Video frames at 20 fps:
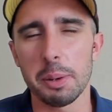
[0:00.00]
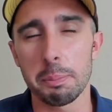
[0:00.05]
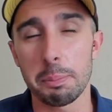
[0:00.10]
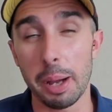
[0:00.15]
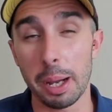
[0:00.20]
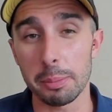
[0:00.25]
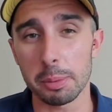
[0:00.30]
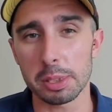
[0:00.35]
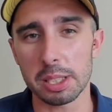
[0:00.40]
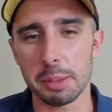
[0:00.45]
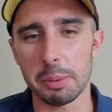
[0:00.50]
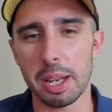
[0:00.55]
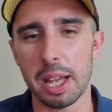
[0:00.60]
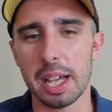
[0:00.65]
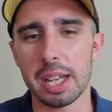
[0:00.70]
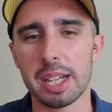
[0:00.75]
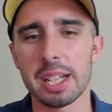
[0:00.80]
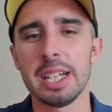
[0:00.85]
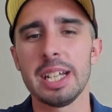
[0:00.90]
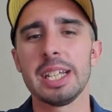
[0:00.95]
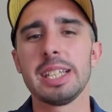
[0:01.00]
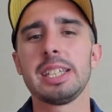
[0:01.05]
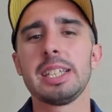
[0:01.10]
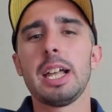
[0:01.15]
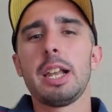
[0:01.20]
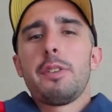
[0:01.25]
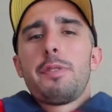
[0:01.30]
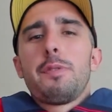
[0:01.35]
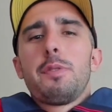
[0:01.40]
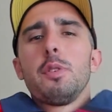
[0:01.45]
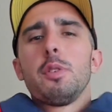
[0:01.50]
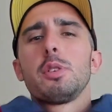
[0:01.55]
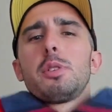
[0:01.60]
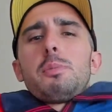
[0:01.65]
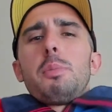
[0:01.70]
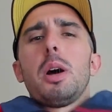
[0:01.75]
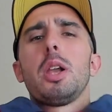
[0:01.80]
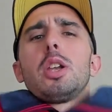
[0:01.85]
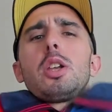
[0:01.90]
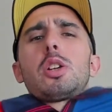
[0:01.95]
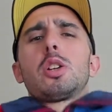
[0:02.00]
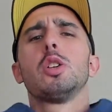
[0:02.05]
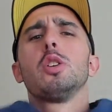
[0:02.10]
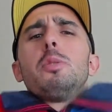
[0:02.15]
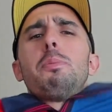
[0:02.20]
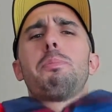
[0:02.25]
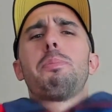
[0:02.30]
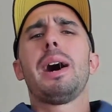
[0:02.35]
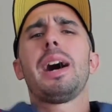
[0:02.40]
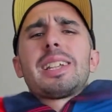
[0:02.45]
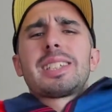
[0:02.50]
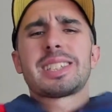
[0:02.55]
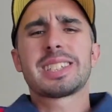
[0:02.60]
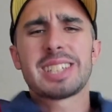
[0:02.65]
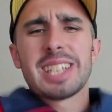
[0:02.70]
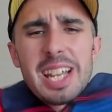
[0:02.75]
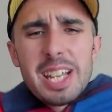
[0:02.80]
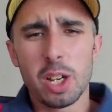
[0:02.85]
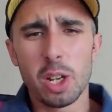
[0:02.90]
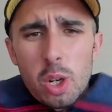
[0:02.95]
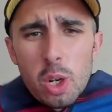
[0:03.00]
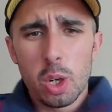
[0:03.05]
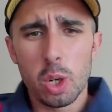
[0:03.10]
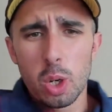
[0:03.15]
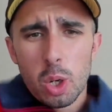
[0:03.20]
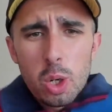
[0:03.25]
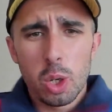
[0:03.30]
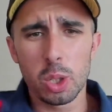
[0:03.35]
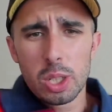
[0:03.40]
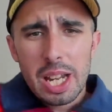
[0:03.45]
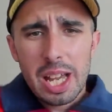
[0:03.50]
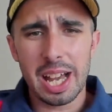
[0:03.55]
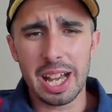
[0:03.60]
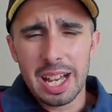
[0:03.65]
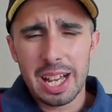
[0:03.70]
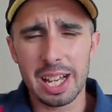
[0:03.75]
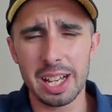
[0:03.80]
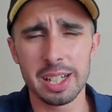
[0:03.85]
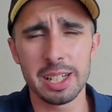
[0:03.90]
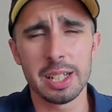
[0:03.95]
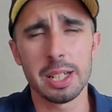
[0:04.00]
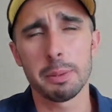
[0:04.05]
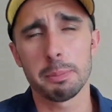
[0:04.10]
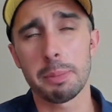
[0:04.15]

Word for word: Vamos a hablar del Fútbol Club Barcelona.